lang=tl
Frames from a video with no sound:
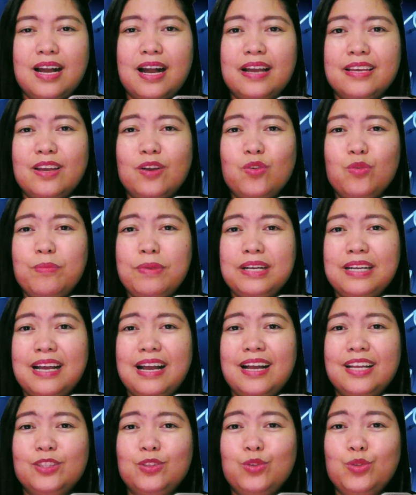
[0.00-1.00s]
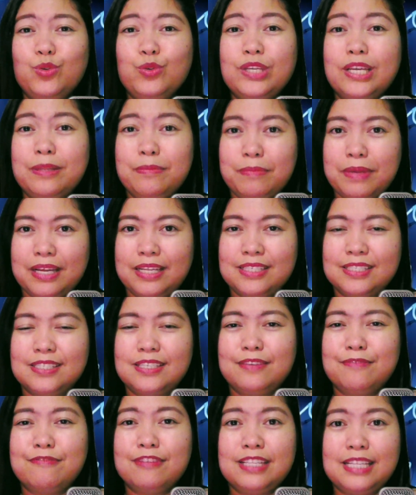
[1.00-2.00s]
Kaya kung magkakatuluyan man
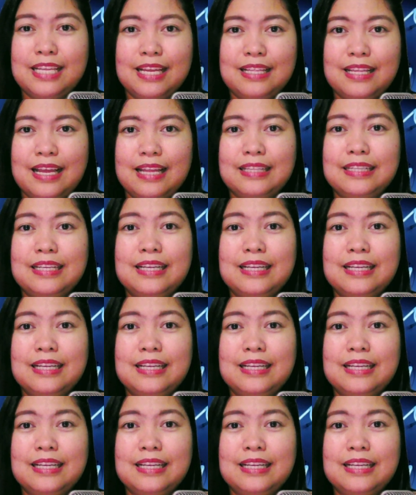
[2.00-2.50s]
si Fidel at